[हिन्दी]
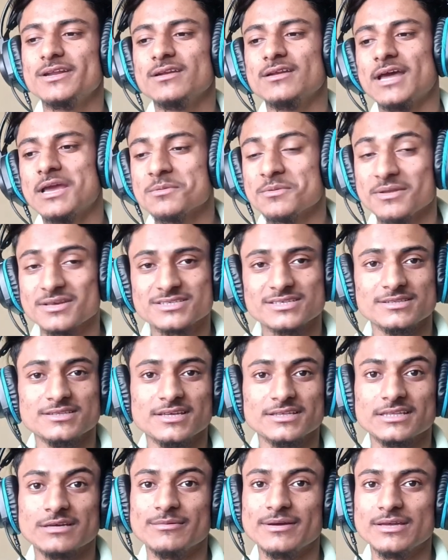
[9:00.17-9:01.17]
लाइव रिएक्शन
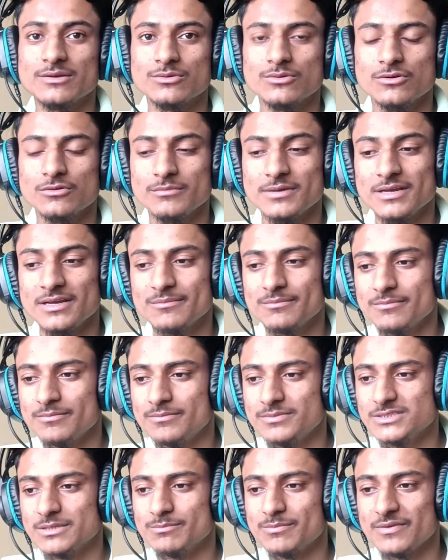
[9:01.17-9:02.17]
दिया था भाई वो मैंने
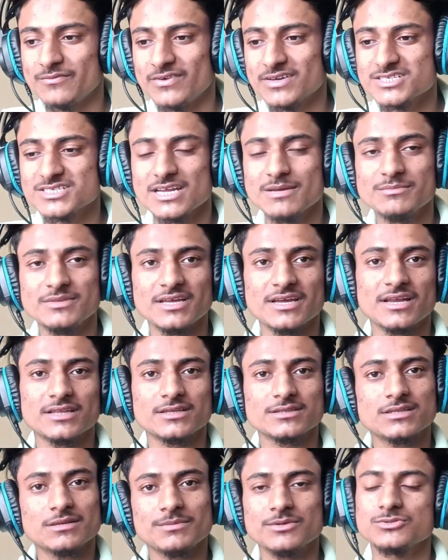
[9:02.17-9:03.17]
जब फर्स्ट टाइम देख रहा
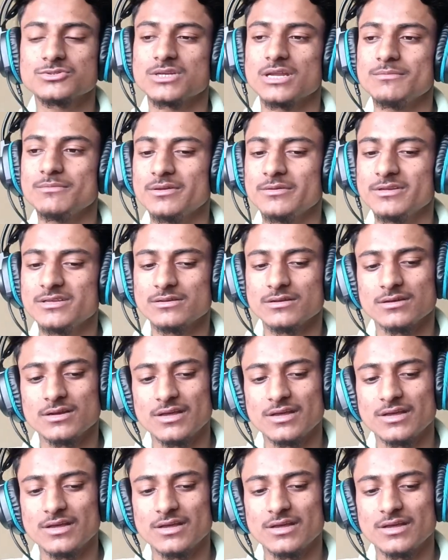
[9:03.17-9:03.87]
था तभी उस टाइम में